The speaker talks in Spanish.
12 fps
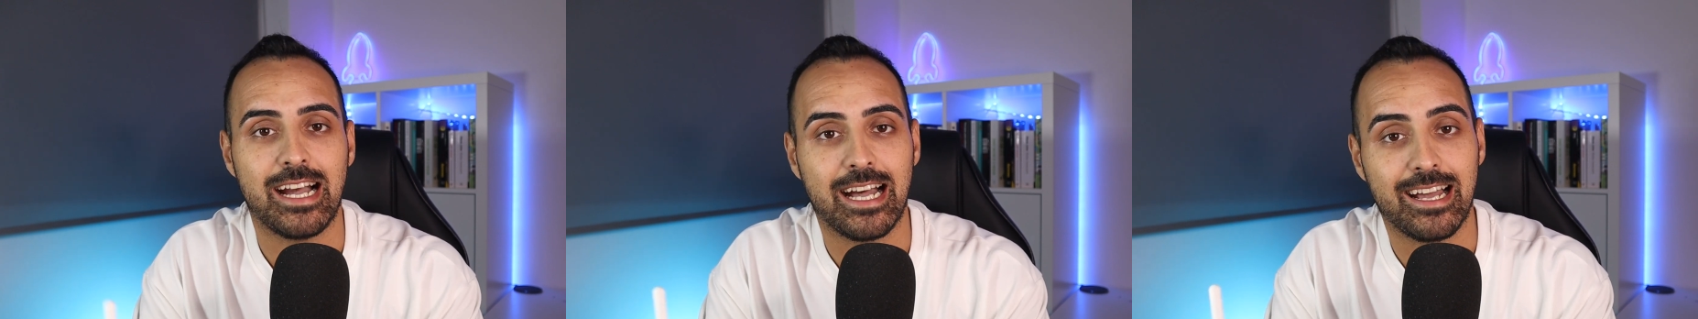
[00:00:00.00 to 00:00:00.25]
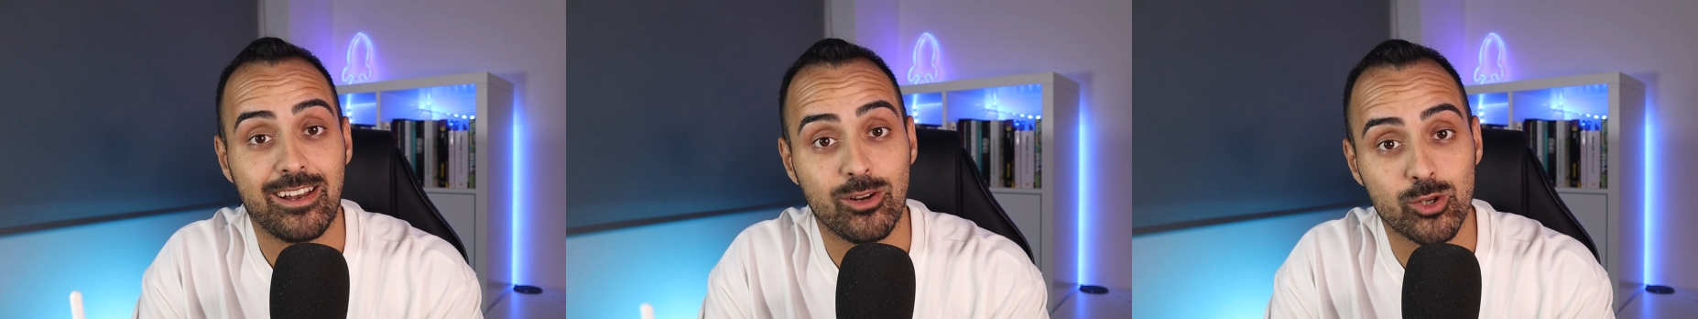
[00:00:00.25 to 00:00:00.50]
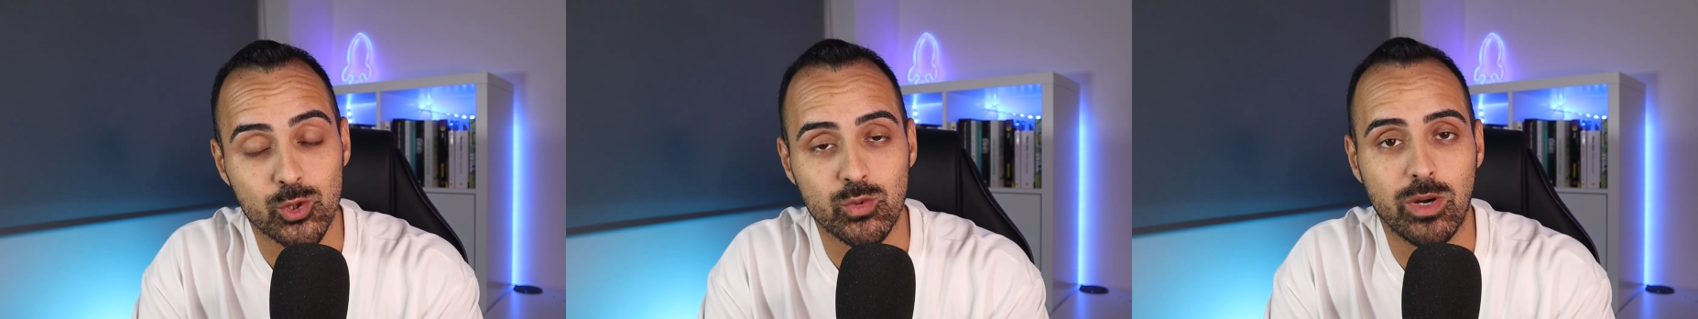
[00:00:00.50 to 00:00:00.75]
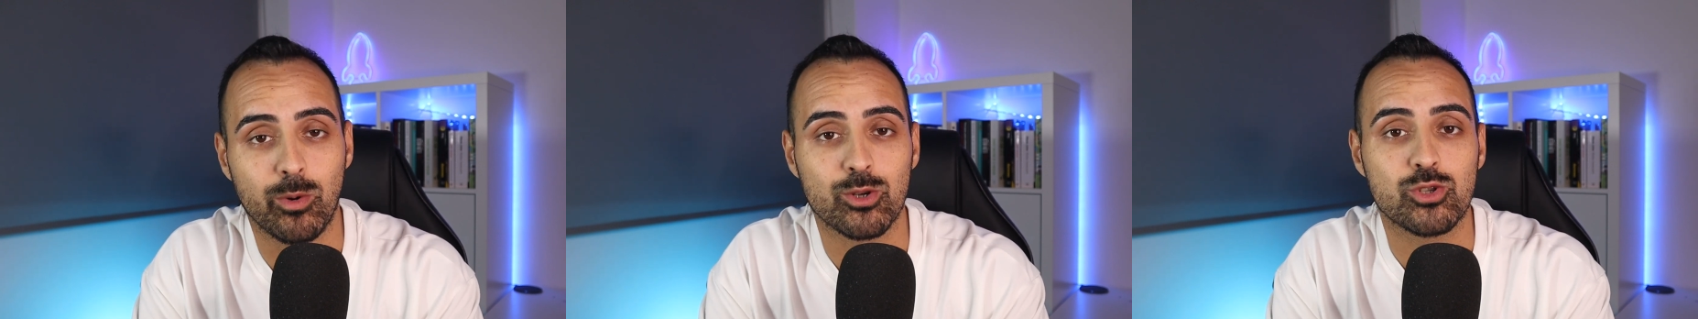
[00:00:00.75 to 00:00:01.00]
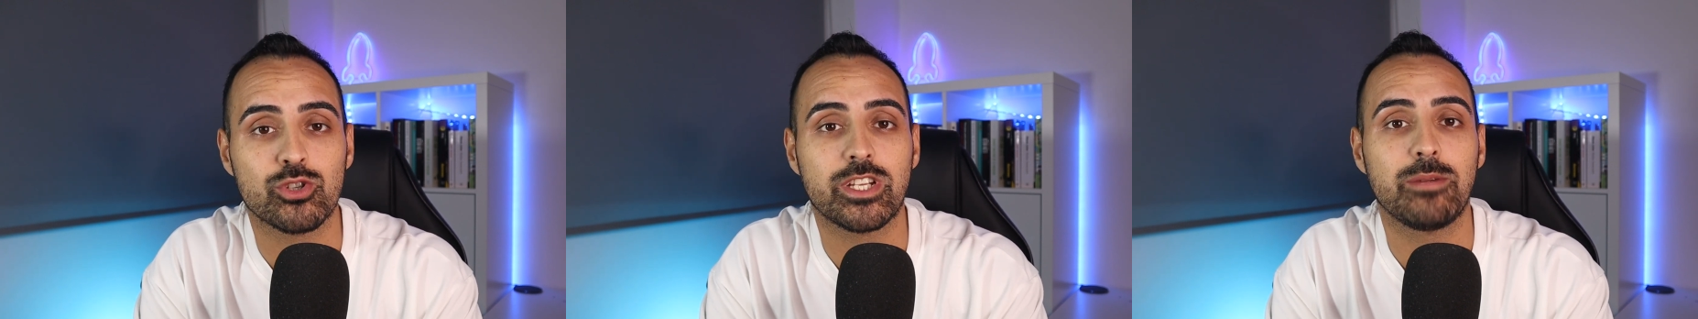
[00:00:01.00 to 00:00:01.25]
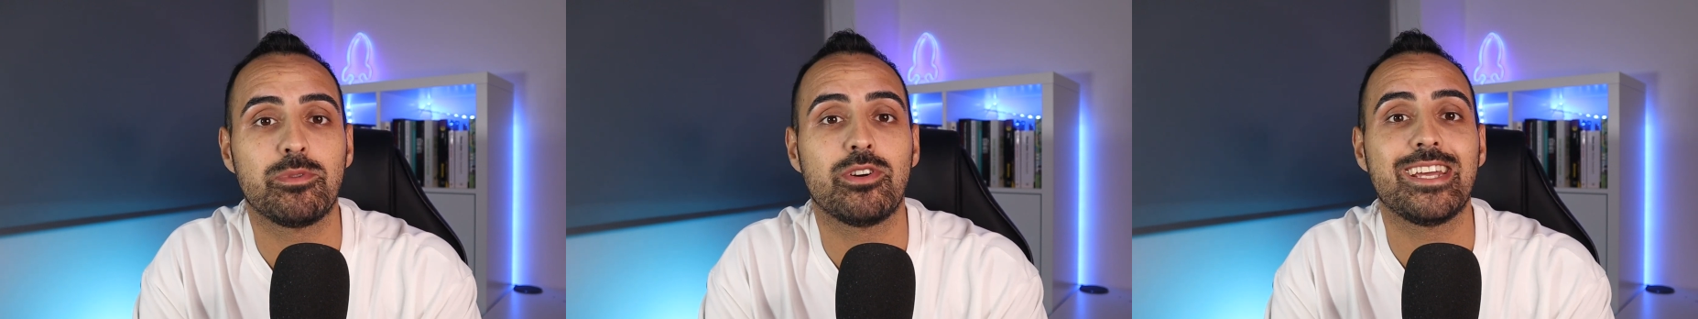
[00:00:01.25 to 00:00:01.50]
a los nuevos
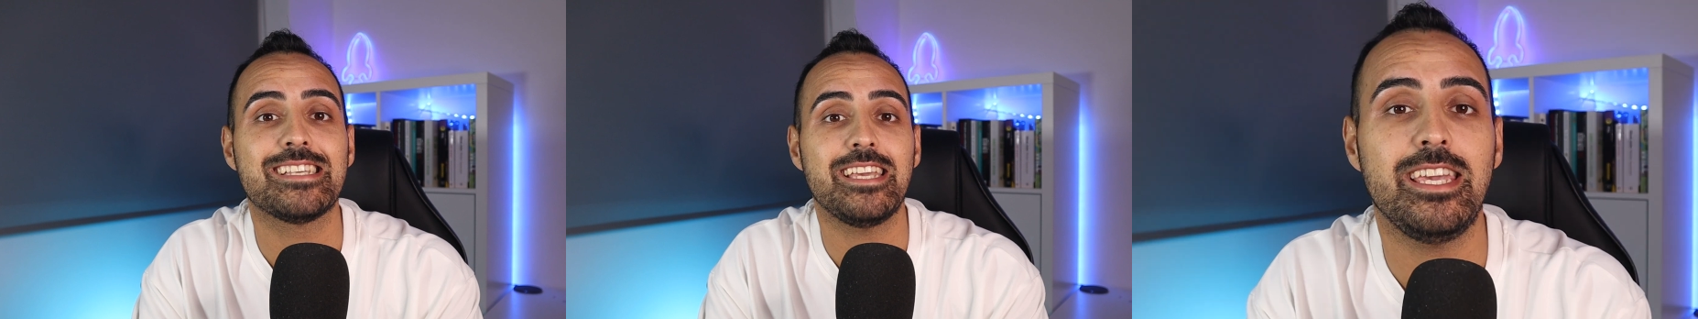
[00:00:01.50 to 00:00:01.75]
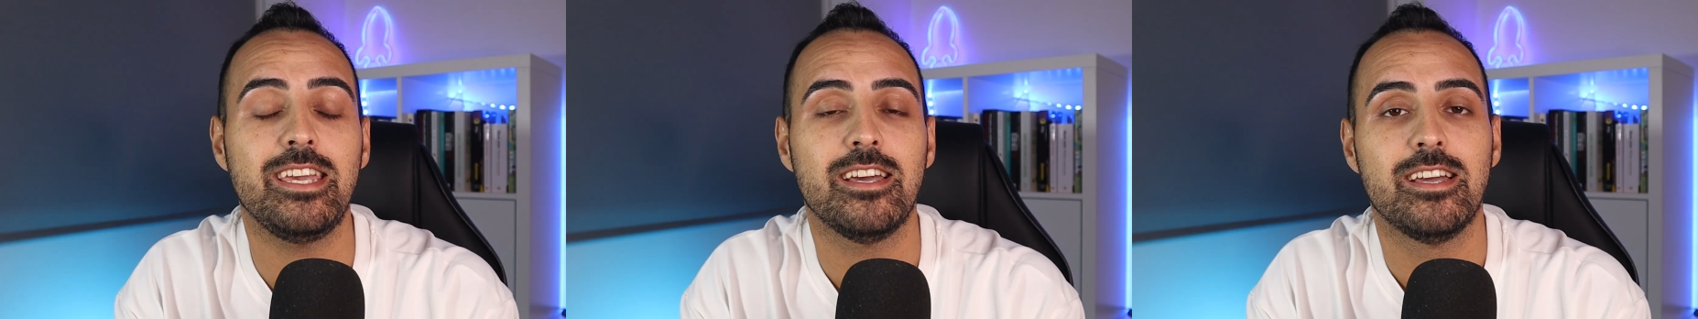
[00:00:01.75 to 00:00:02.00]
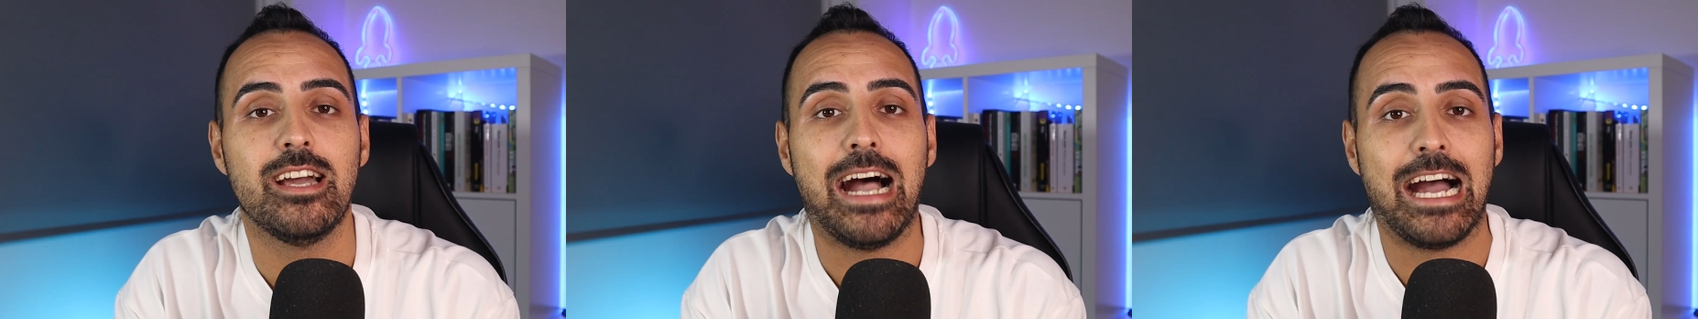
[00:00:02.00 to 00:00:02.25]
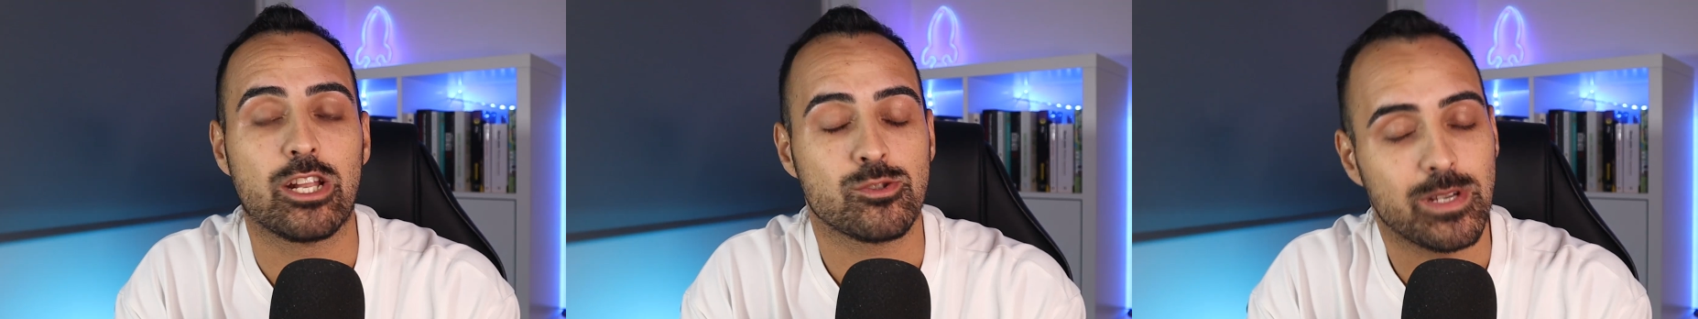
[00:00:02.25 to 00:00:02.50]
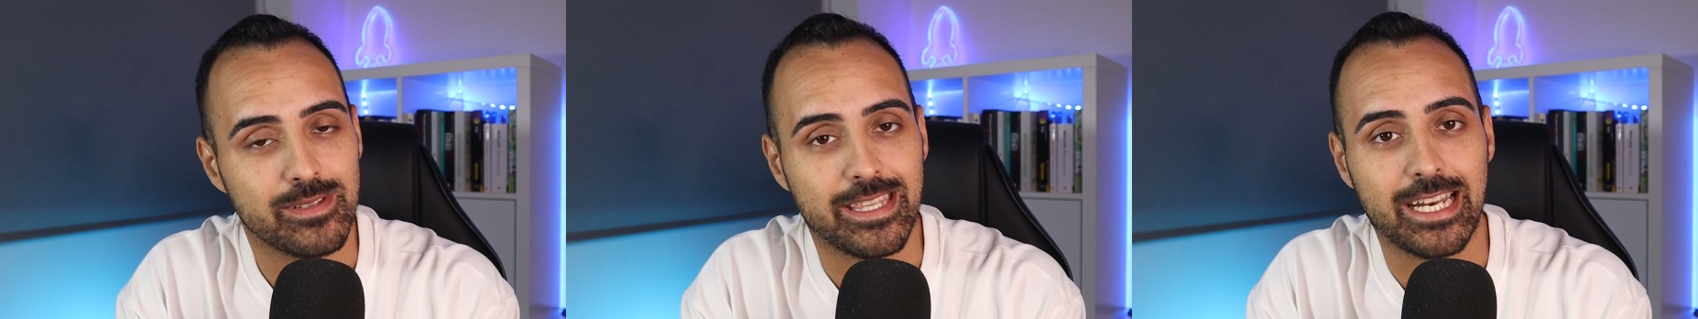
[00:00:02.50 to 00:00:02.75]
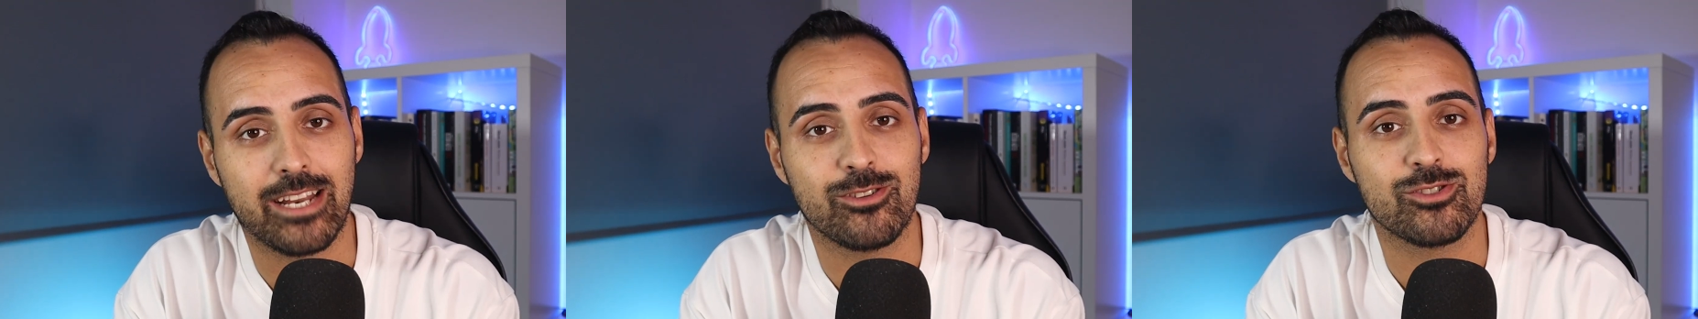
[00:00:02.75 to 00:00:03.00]
suscriptores y a los más
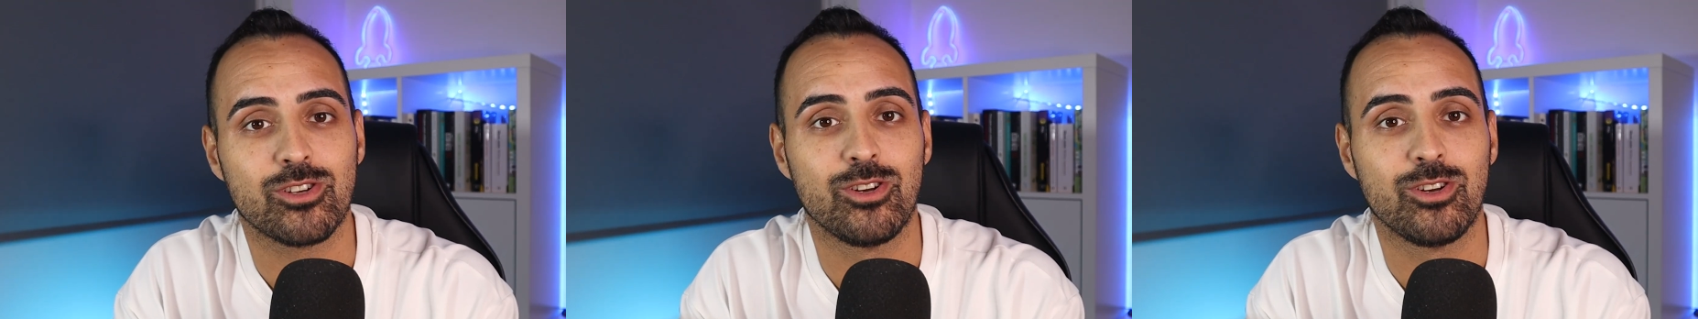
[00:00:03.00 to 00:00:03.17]
veteranos,